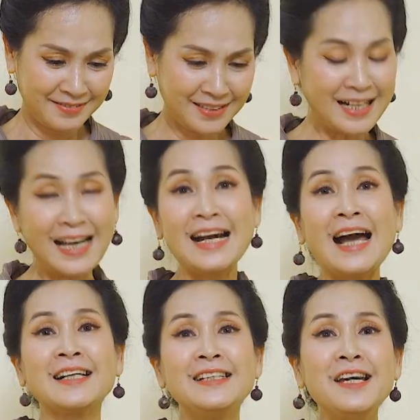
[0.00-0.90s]
Thật là
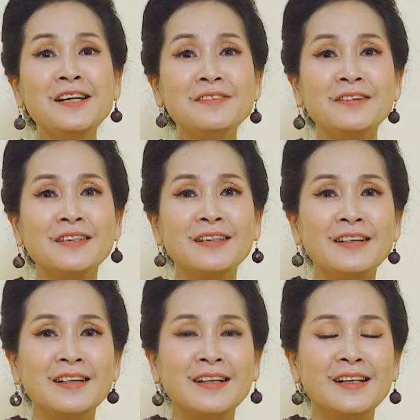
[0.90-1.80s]
ngạc nhiên.
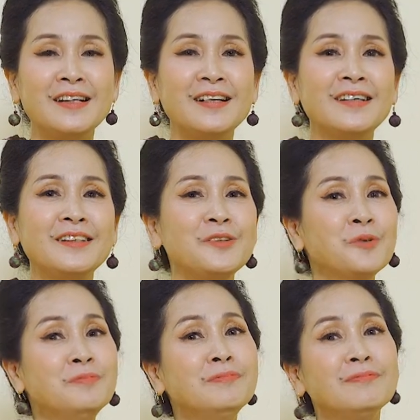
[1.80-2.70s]

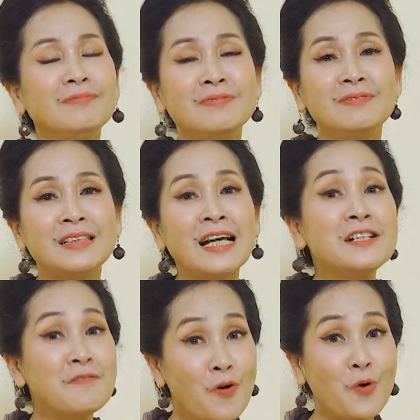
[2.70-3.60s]
Đúng, Lan
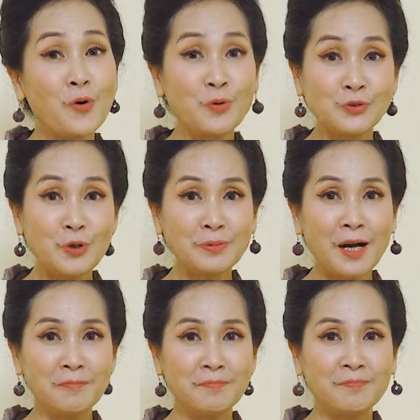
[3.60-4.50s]
Hương vô cùng xúc
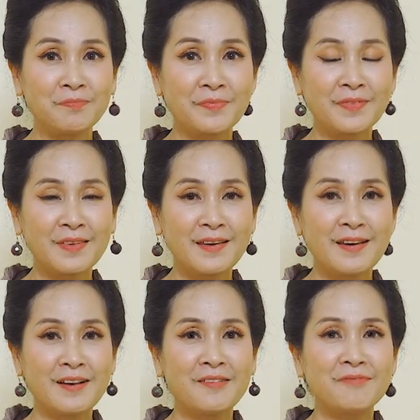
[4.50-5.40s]
động
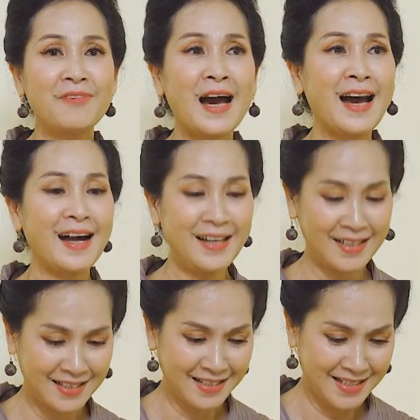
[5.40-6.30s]
và
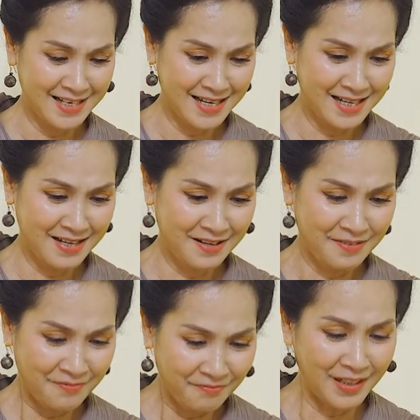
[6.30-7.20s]

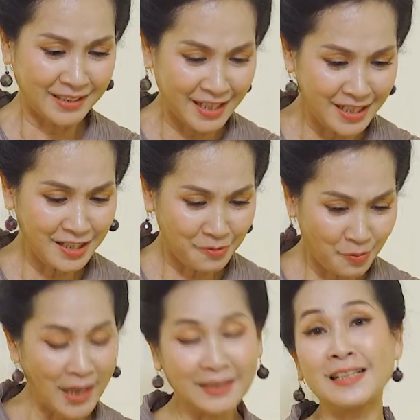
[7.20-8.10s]
và thấy
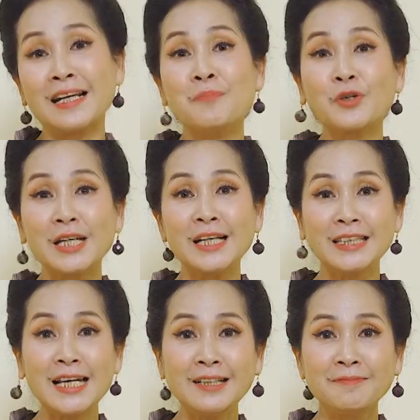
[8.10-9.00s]
quả thật là một kỳ
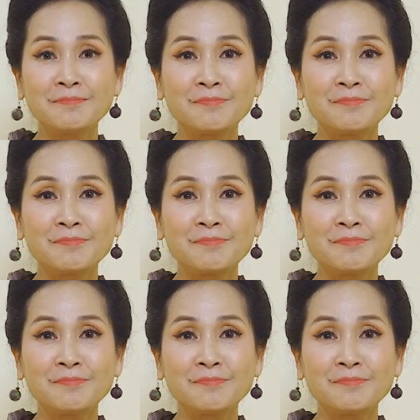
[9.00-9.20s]
tích.